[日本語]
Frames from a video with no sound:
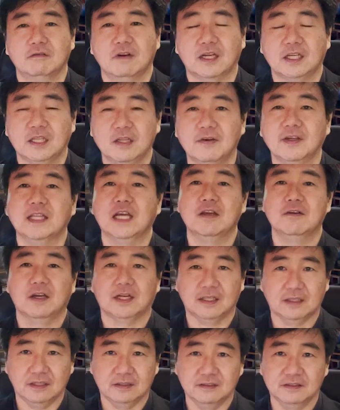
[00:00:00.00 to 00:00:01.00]
わけではないわ
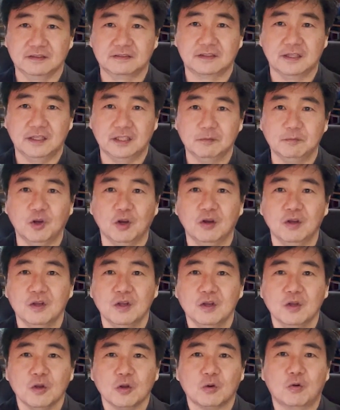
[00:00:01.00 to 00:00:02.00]
けなんですけれども
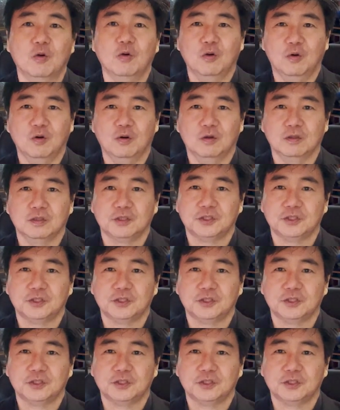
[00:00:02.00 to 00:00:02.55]
こ